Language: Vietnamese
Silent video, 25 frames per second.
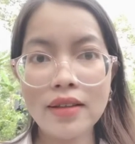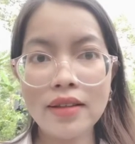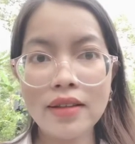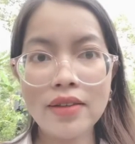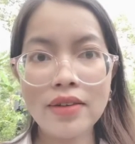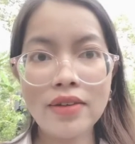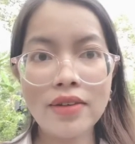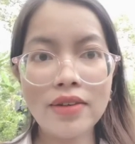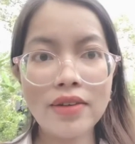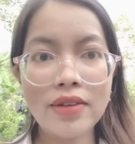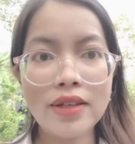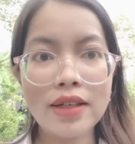
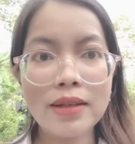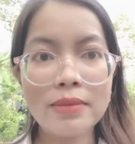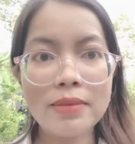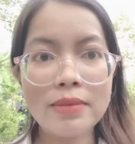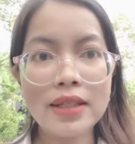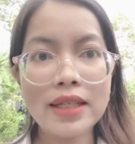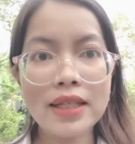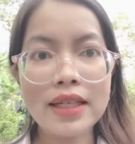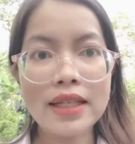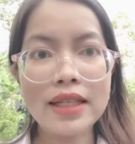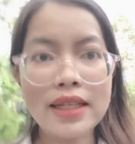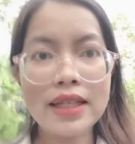rồi cảm
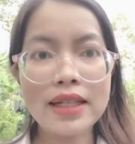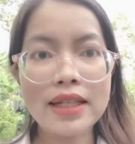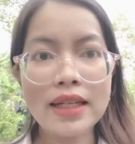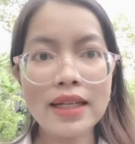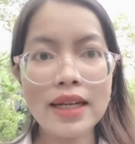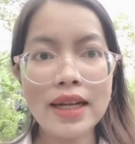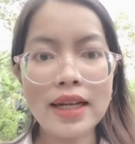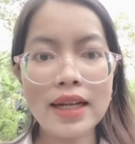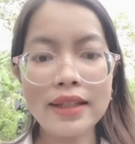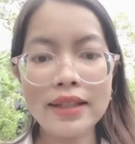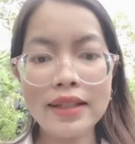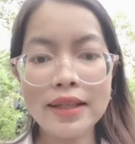ơn cả nhà
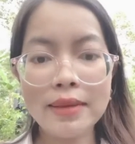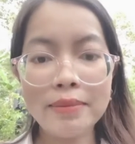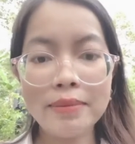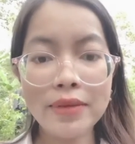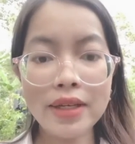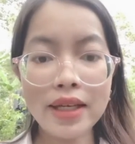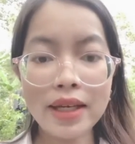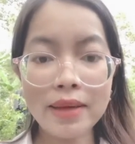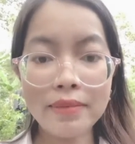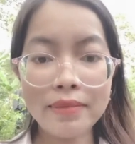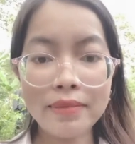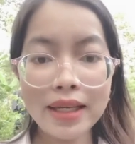đã thả
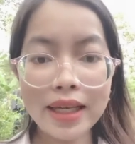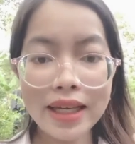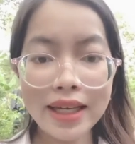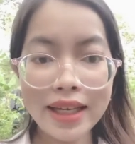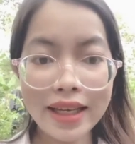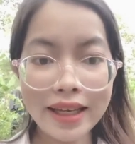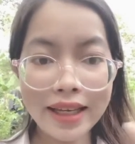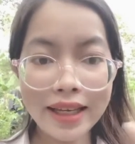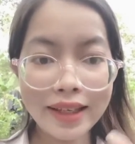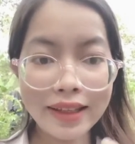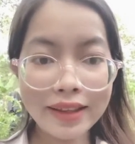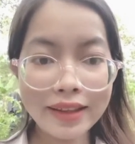tim cho em
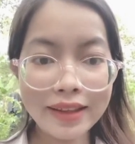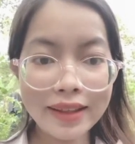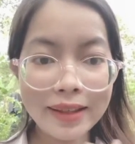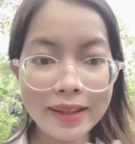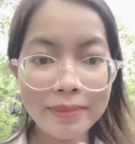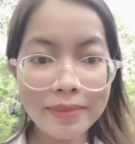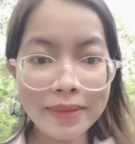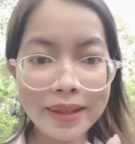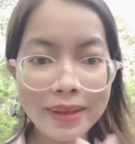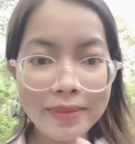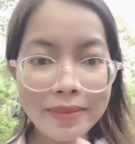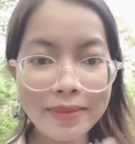nha
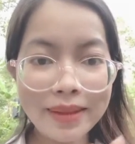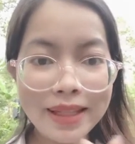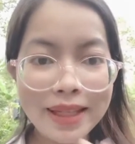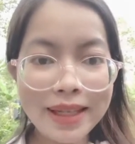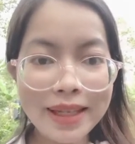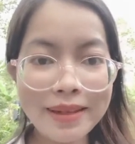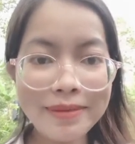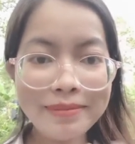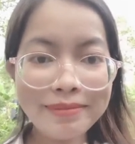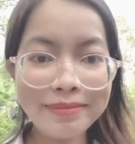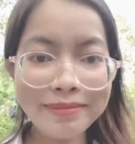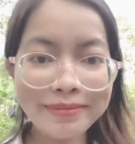tim tim
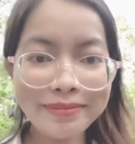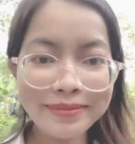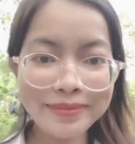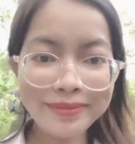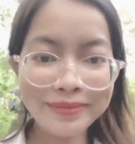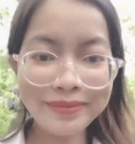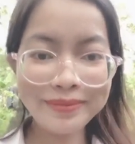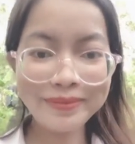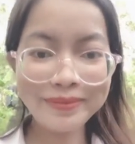tim